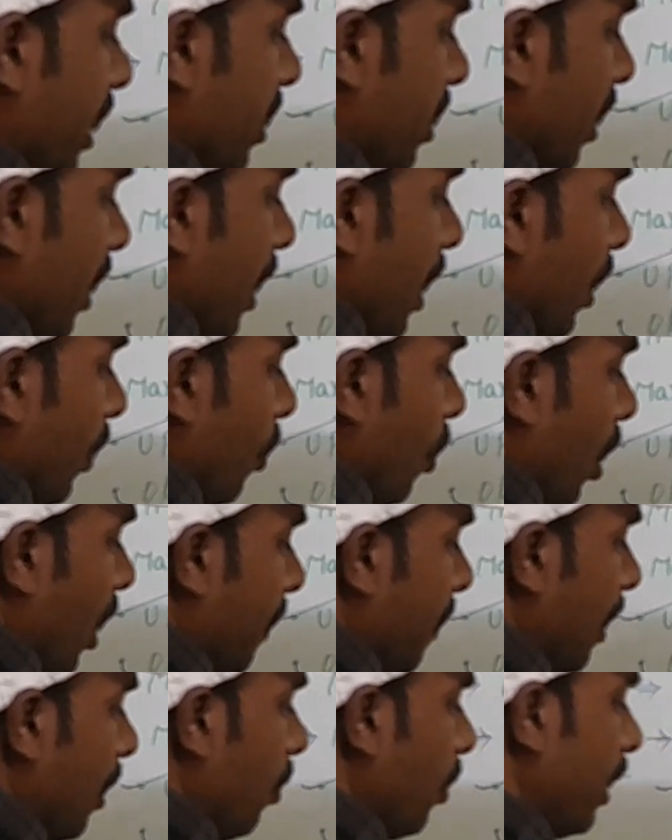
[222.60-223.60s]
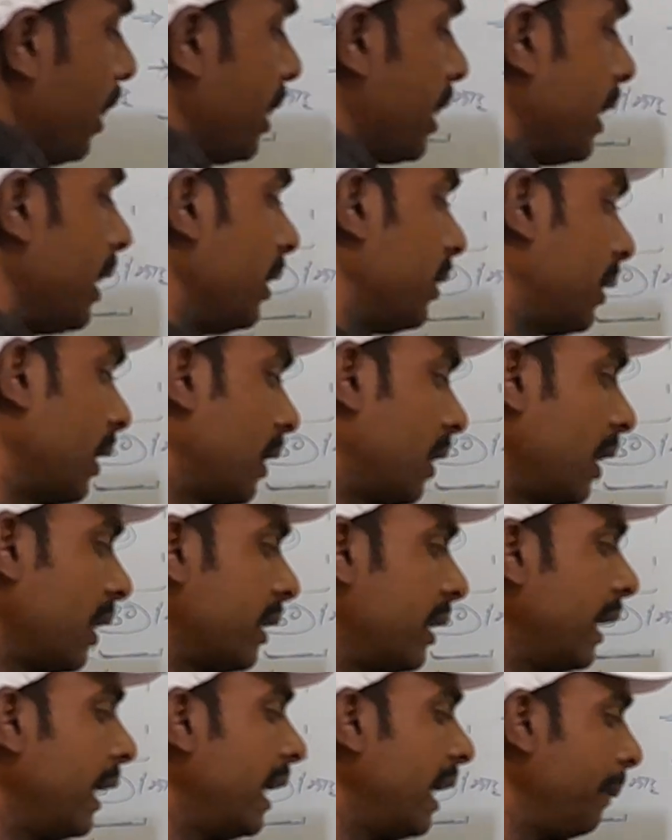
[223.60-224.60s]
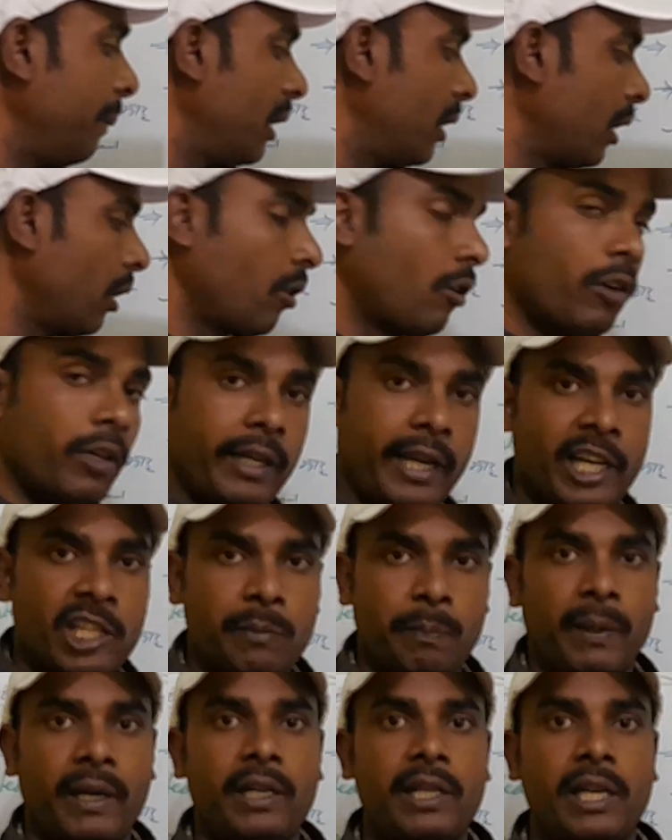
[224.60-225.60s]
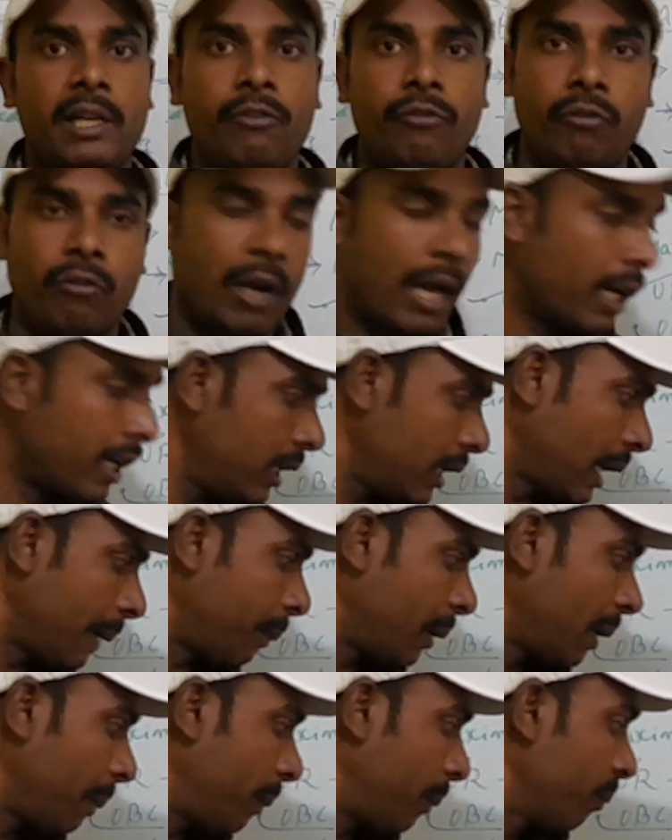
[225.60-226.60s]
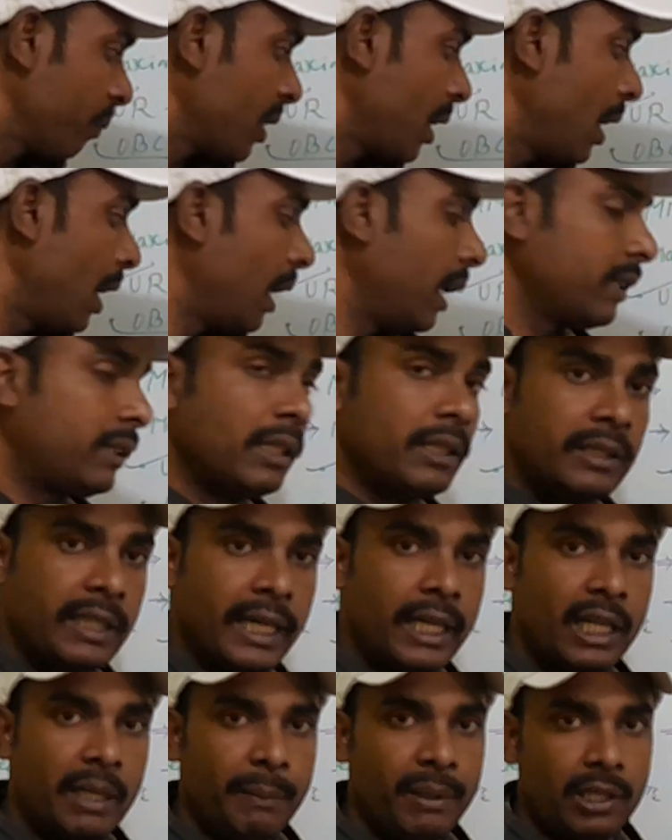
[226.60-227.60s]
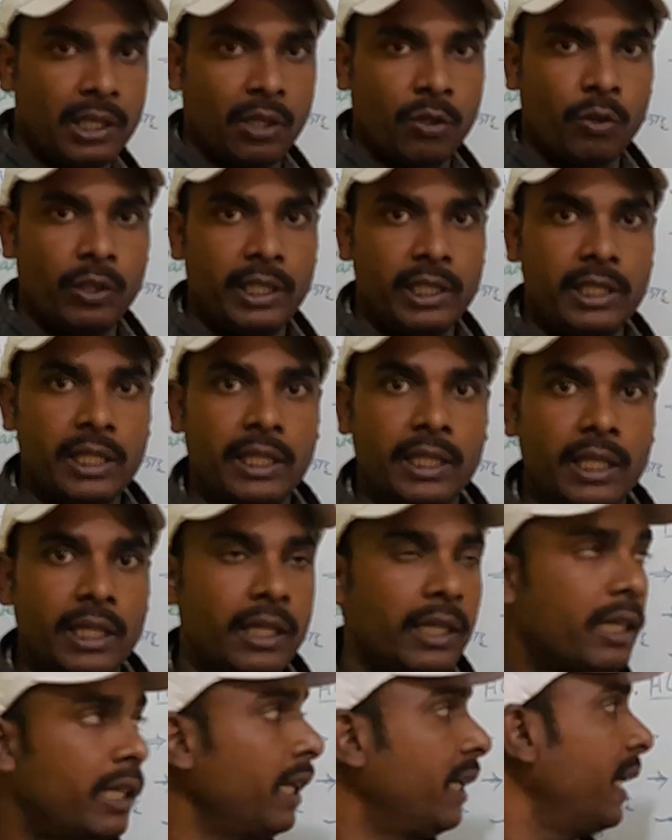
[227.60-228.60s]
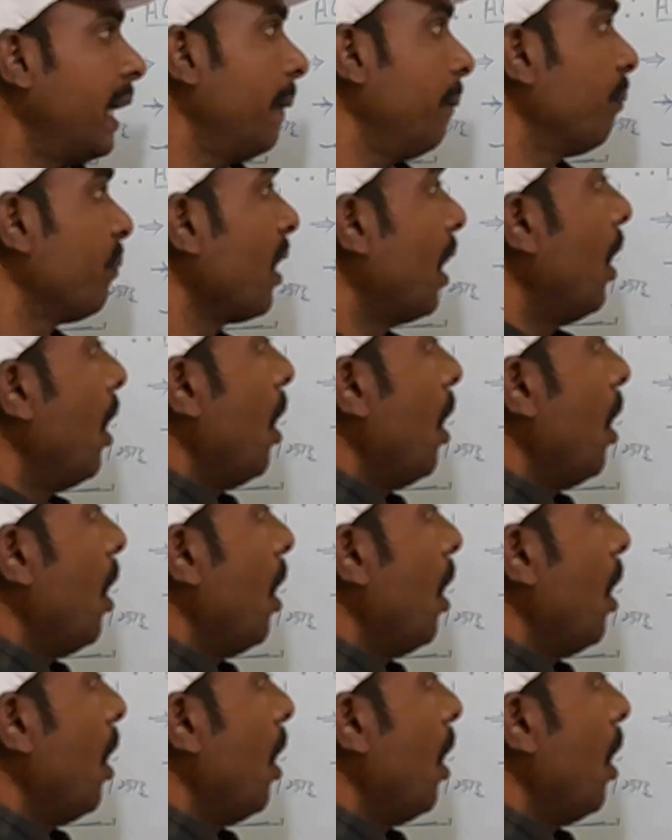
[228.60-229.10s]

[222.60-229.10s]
चेस्ट नॉर्मल होने चाहिए सत्तर सेंटीमीटर और एक्सपेंड यानी फुलाकर आपके अस्सी सेंटीमीटर होने चाहिए ठीक है